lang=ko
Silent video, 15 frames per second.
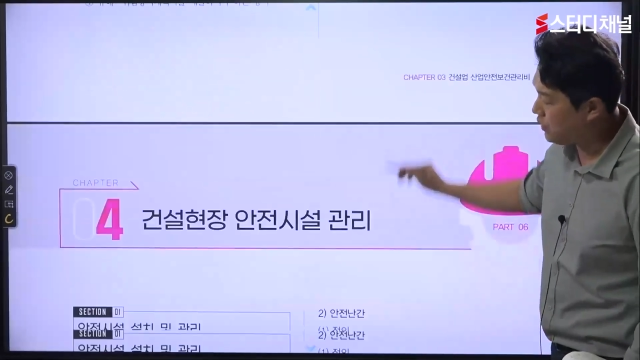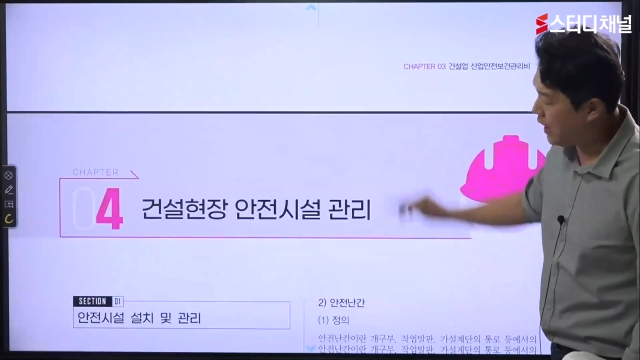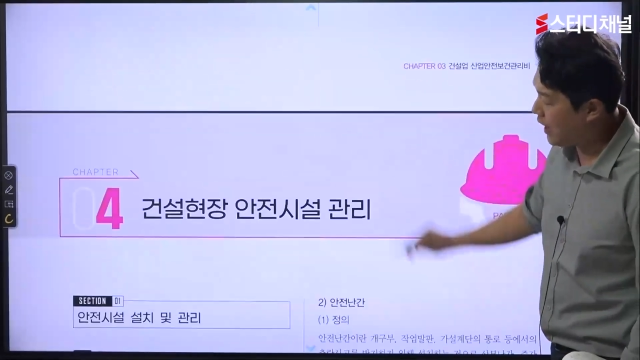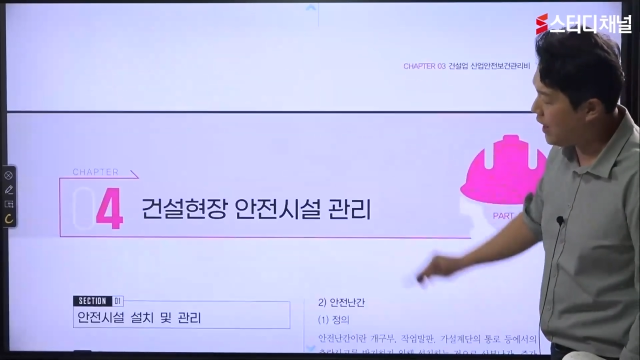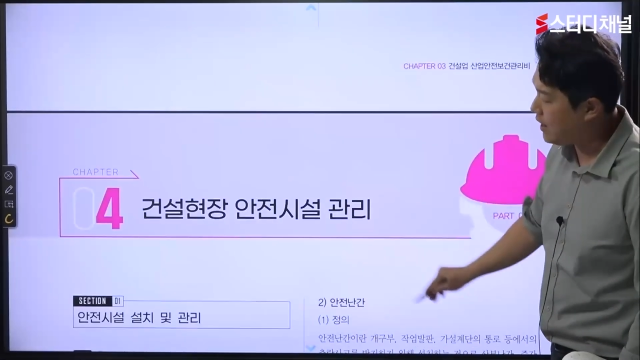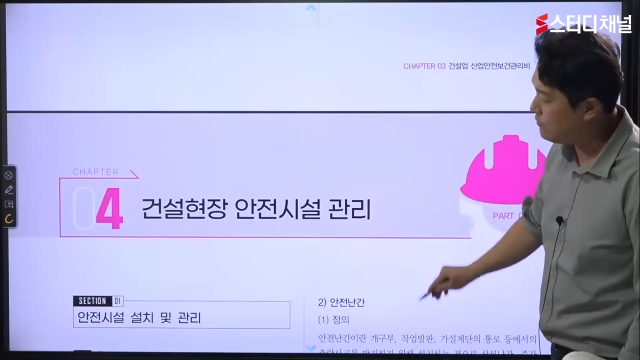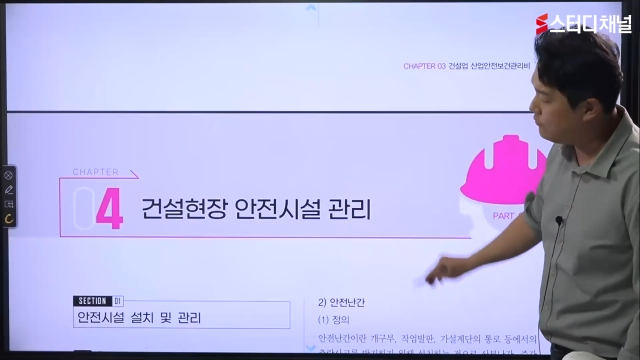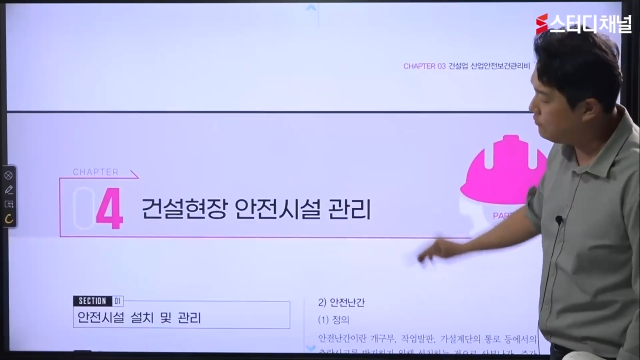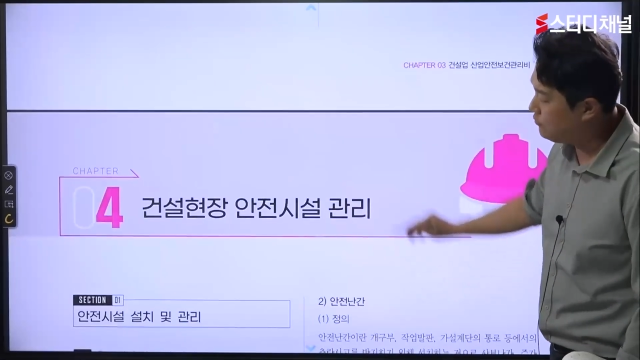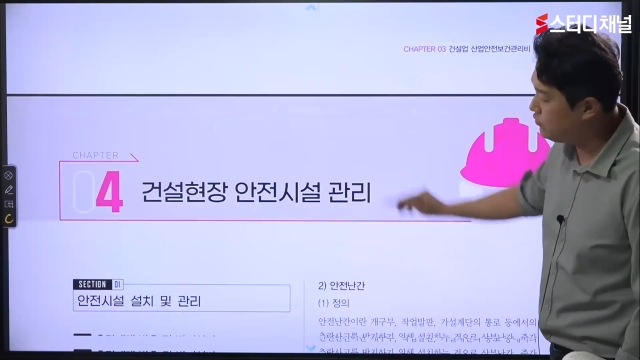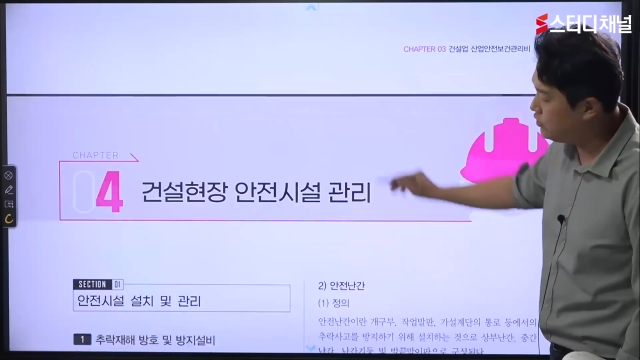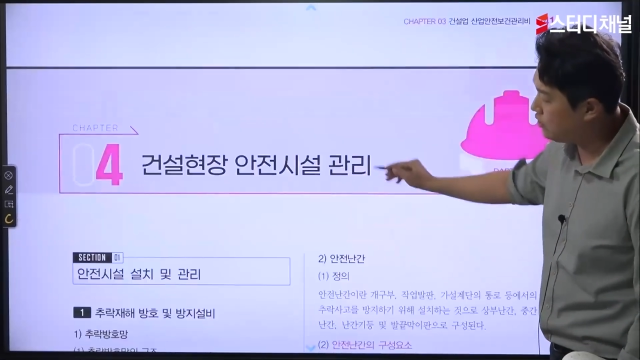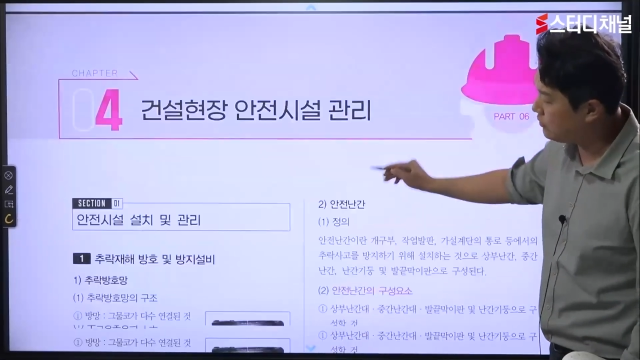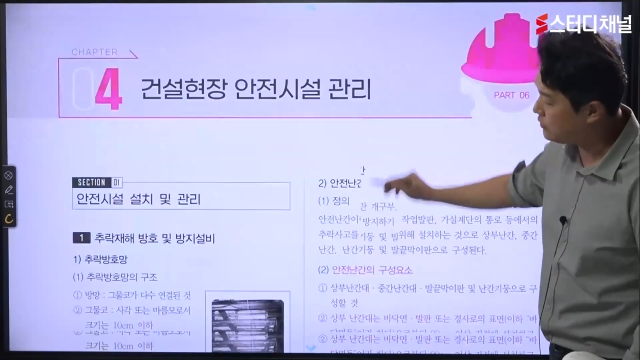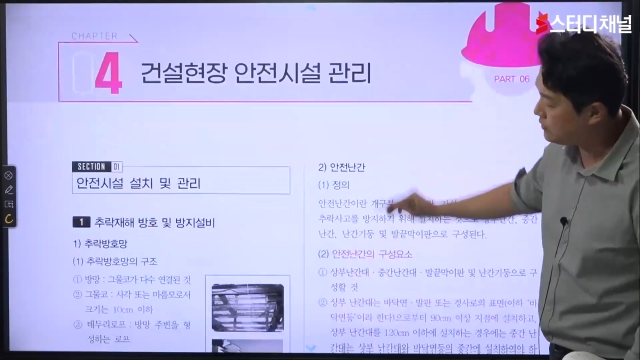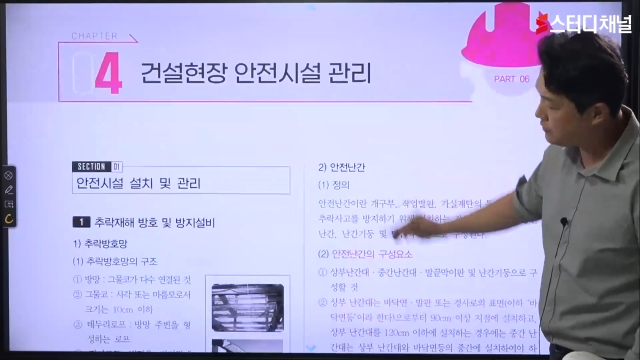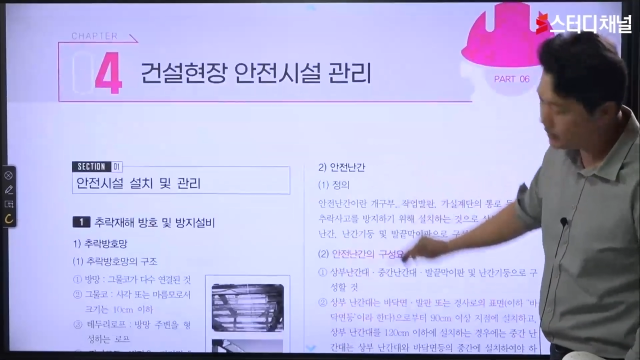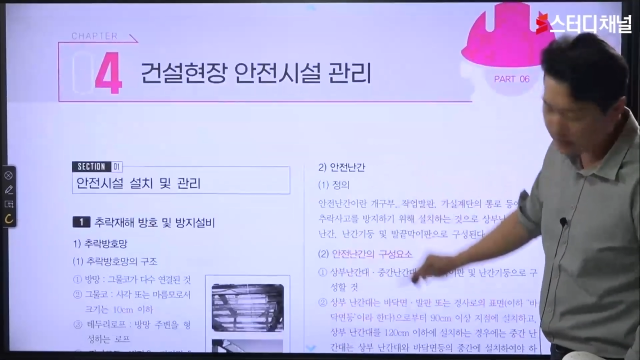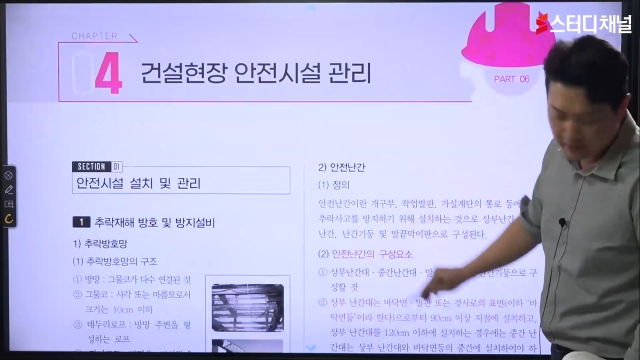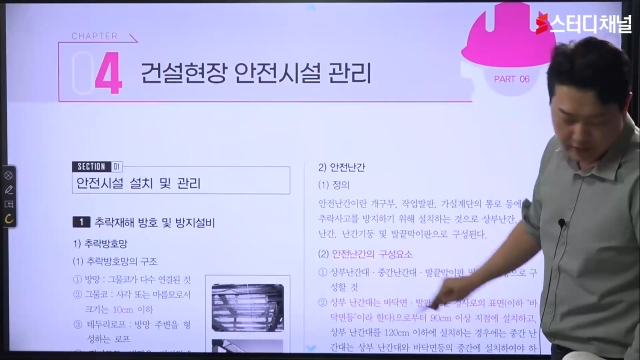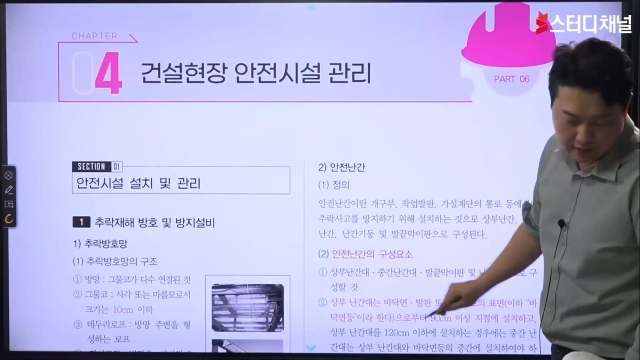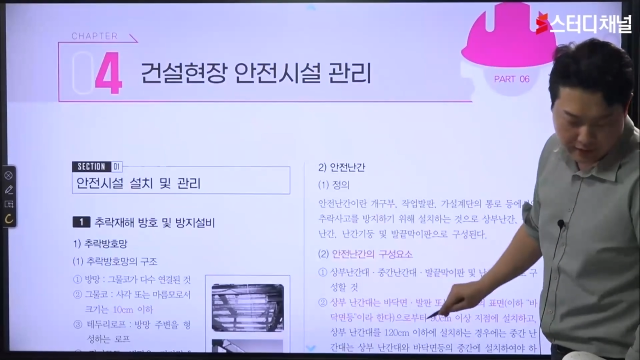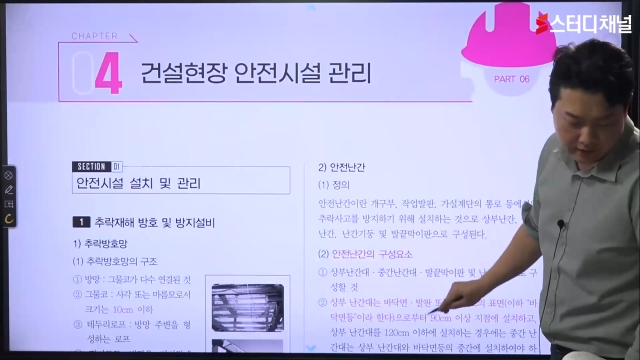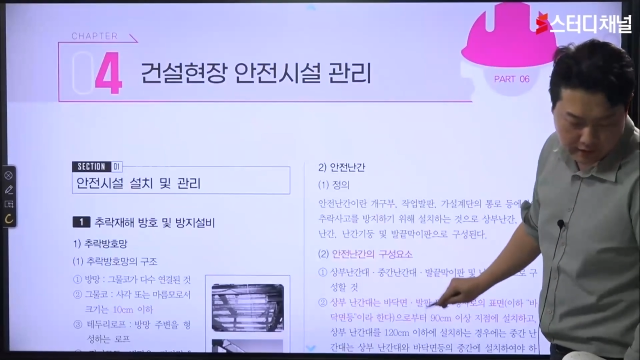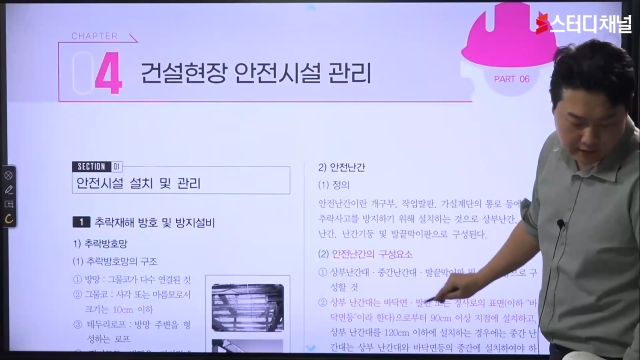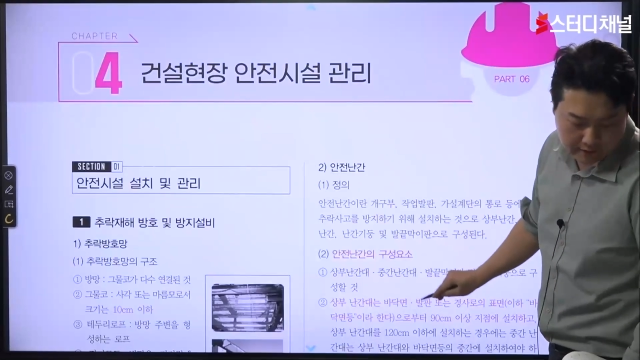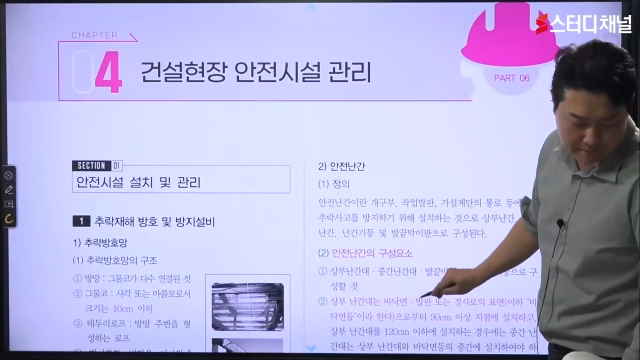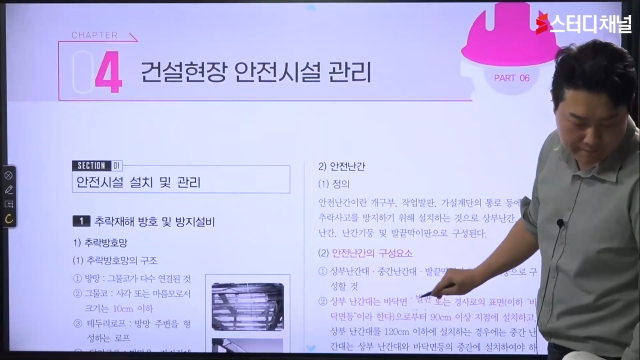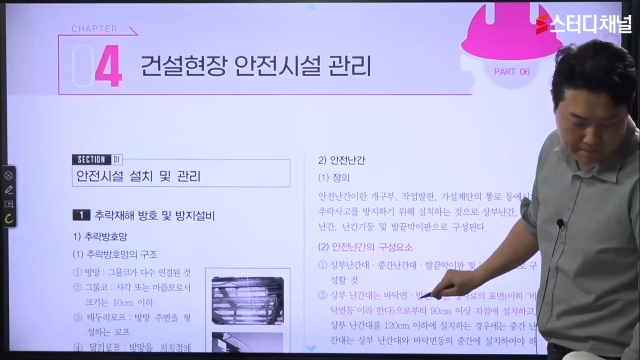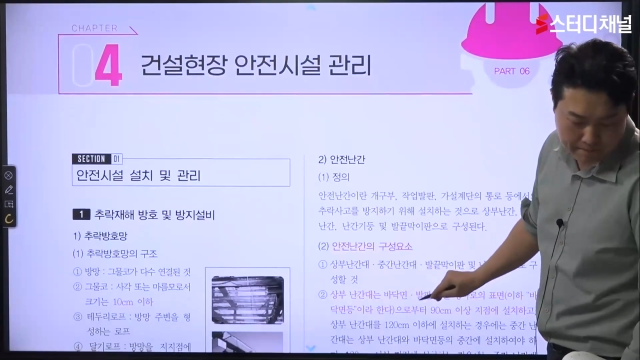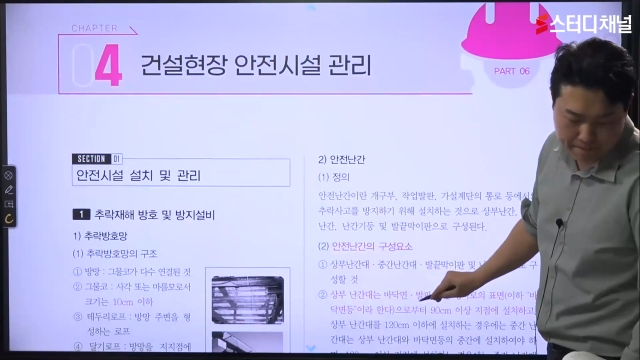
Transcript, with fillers: 아무 문제 없습니다. 음,